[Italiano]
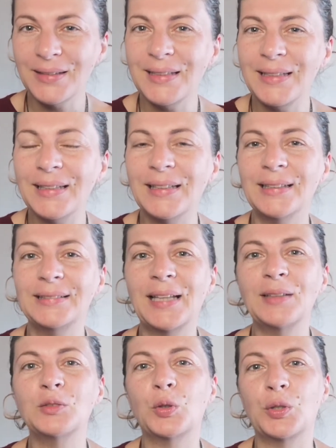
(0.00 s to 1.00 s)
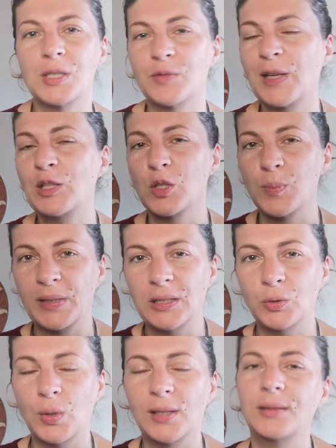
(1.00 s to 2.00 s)
di eh, tanto risveglio
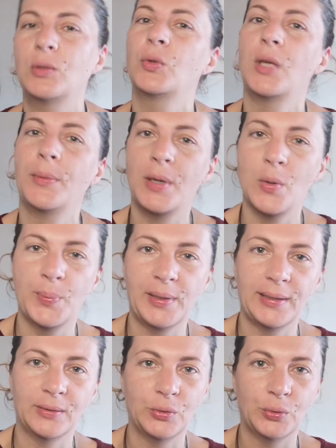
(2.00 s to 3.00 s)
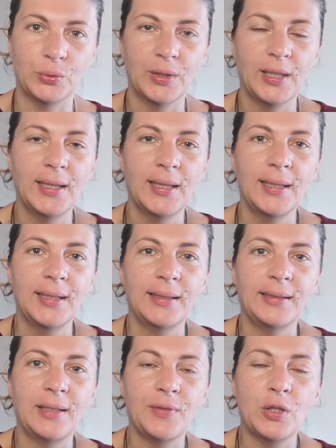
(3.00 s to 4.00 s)
spirituale di cui abbiamo parlato
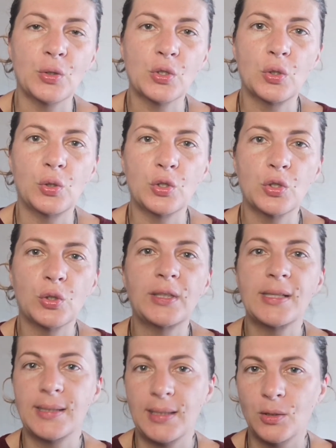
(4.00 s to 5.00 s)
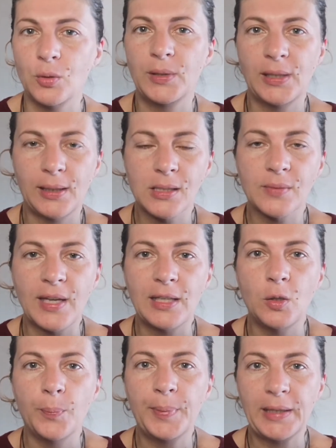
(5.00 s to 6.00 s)
nel video scorso dei sintomi del
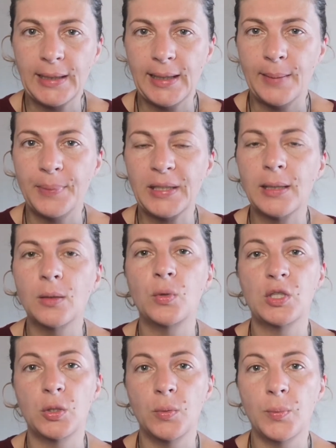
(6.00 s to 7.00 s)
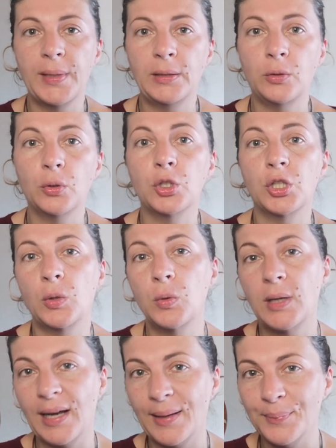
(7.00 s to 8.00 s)
risveglio, perché? Perché in questo momento c'è
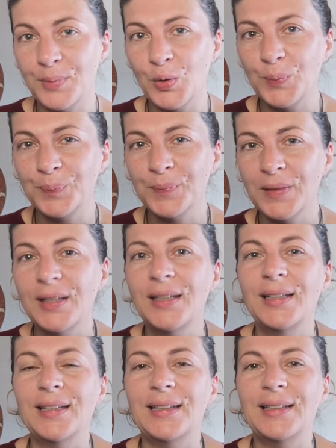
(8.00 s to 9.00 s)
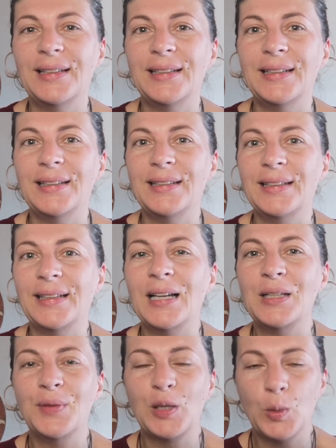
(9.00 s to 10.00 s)
un cambio eh,
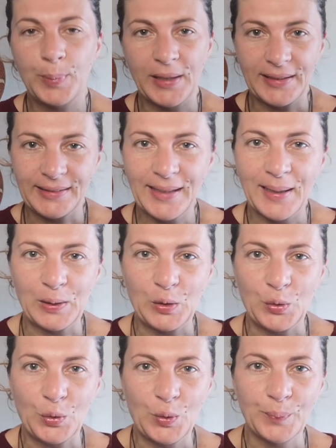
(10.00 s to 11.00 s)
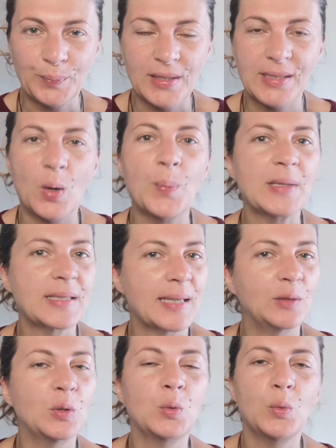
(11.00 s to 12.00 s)
a livello planetario, no? stiamo
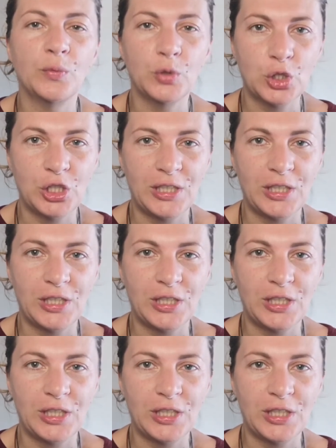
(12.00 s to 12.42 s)
passando a un nuovo